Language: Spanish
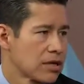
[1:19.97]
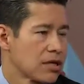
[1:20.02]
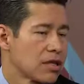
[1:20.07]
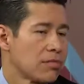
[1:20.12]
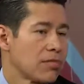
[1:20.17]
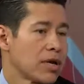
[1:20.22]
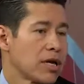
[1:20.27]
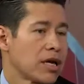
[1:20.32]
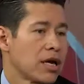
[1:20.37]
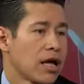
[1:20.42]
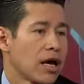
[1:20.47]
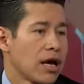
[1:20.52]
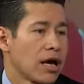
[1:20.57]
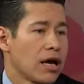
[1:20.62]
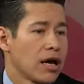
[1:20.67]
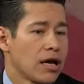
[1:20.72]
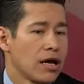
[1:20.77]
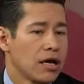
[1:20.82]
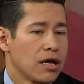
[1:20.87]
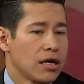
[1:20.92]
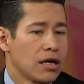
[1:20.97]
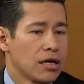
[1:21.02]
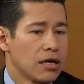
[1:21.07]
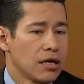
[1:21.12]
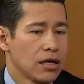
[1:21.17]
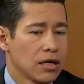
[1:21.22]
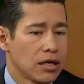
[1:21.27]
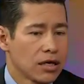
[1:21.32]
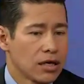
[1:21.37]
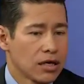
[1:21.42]
de manera
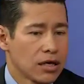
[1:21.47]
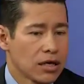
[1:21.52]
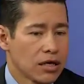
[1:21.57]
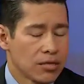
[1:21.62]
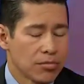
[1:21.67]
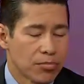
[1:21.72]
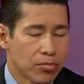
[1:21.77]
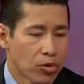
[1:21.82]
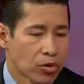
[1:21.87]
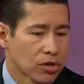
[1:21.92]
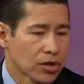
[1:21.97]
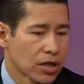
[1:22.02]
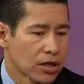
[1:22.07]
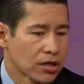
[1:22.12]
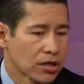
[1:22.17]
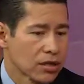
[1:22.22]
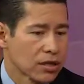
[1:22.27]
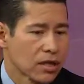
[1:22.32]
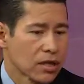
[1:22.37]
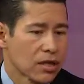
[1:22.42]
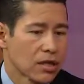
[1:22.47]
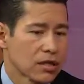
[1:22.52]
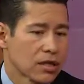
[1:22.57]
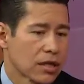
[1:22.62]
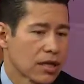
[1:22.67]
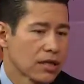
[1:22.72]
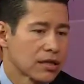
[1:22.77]
eh, importante te,